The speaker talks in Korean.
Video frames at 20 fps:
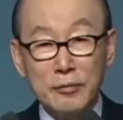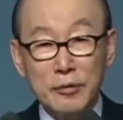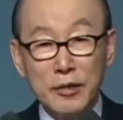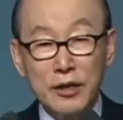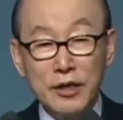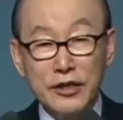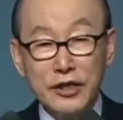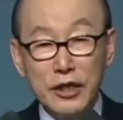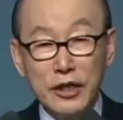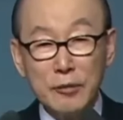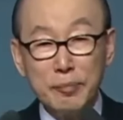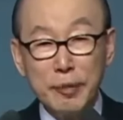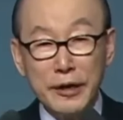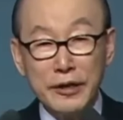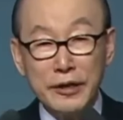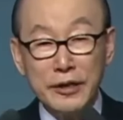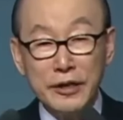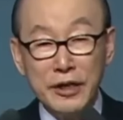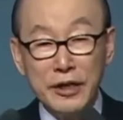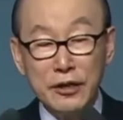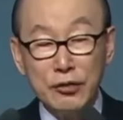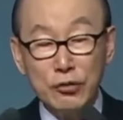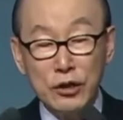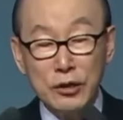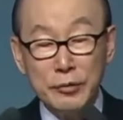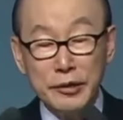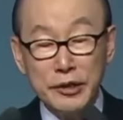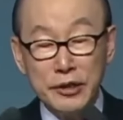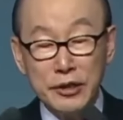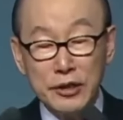결정판이
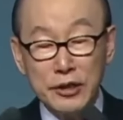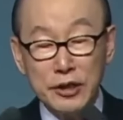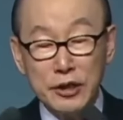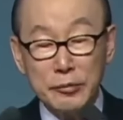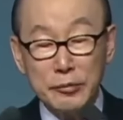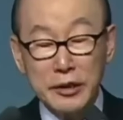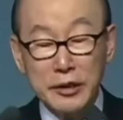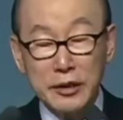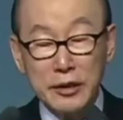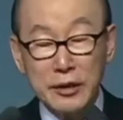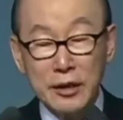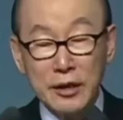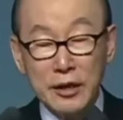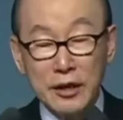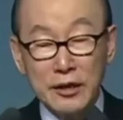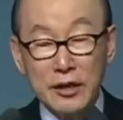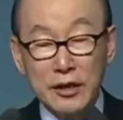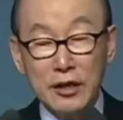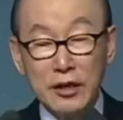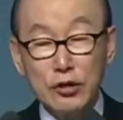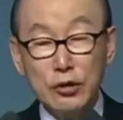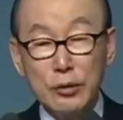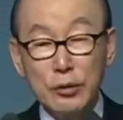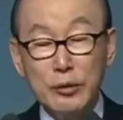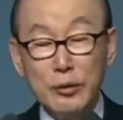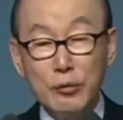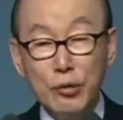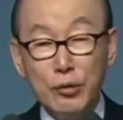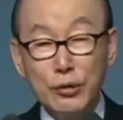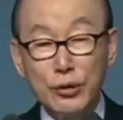예수님이신 것입니다.
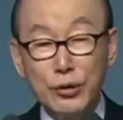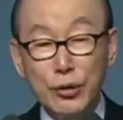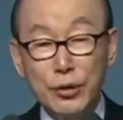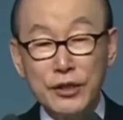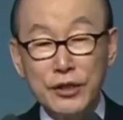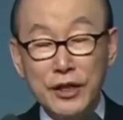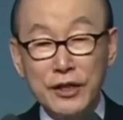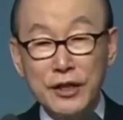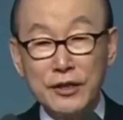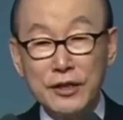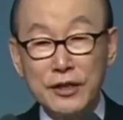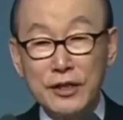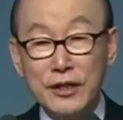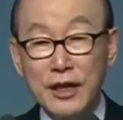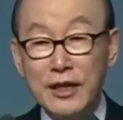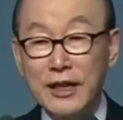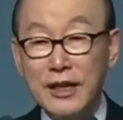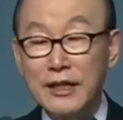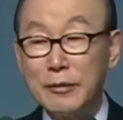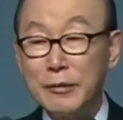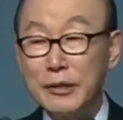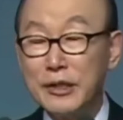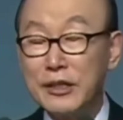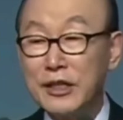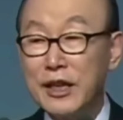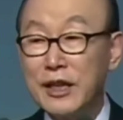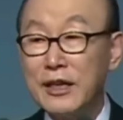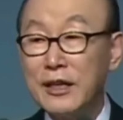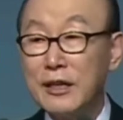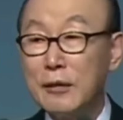예수님을 모시고 있다는 것은 하나님의
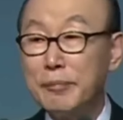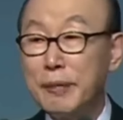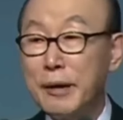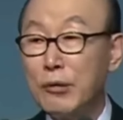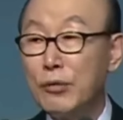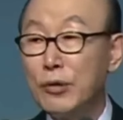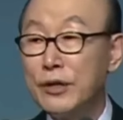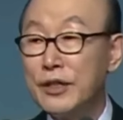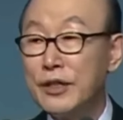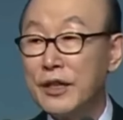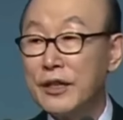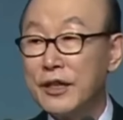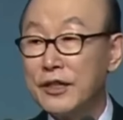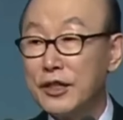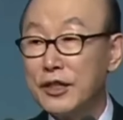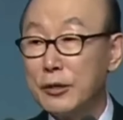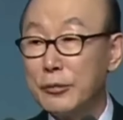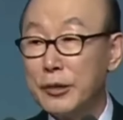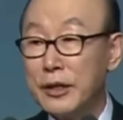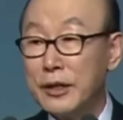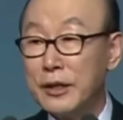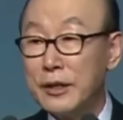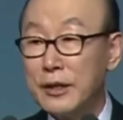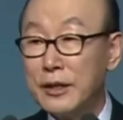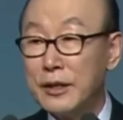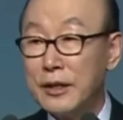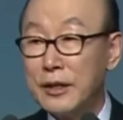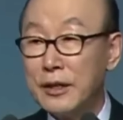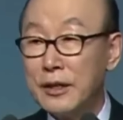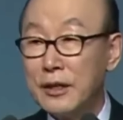사랑을 받고 있다는 것입니다.
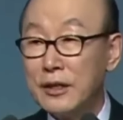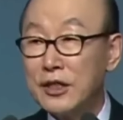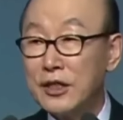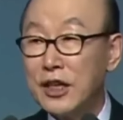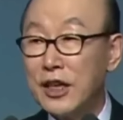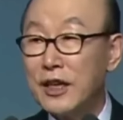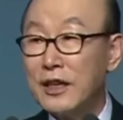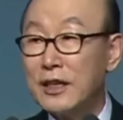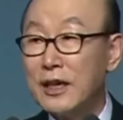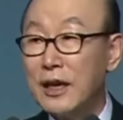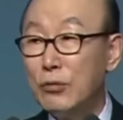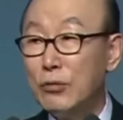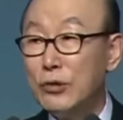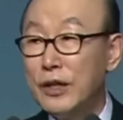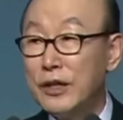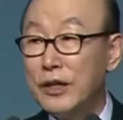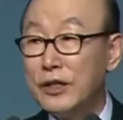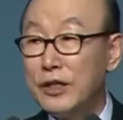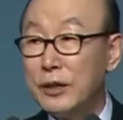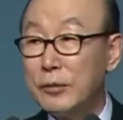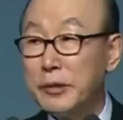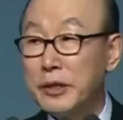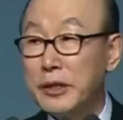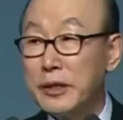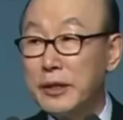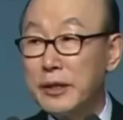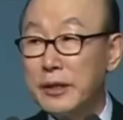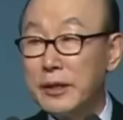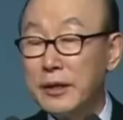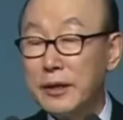사랑 가운데 있습니다.
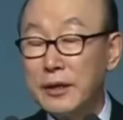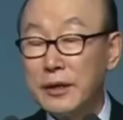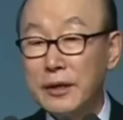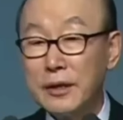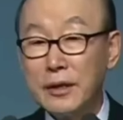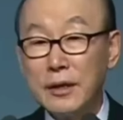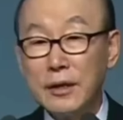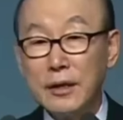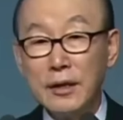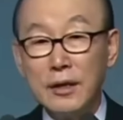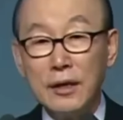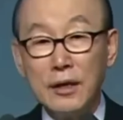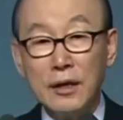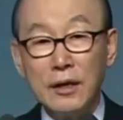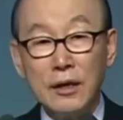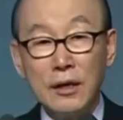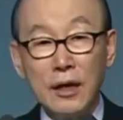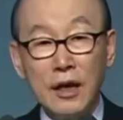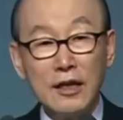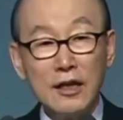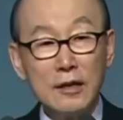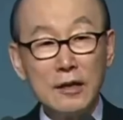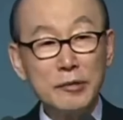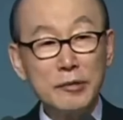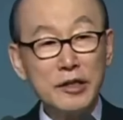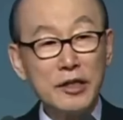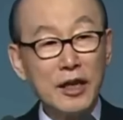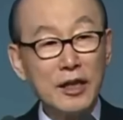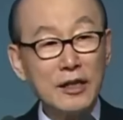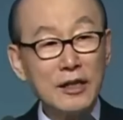하나님
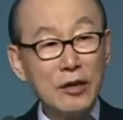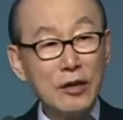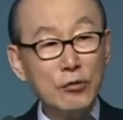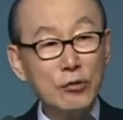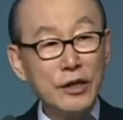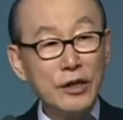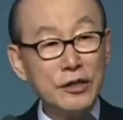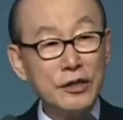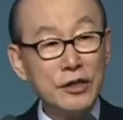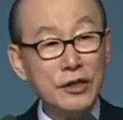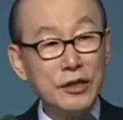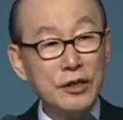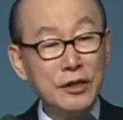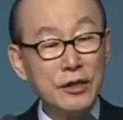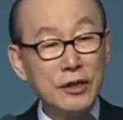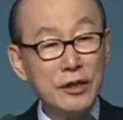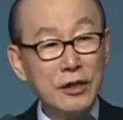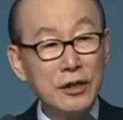사랑 가운데 있으니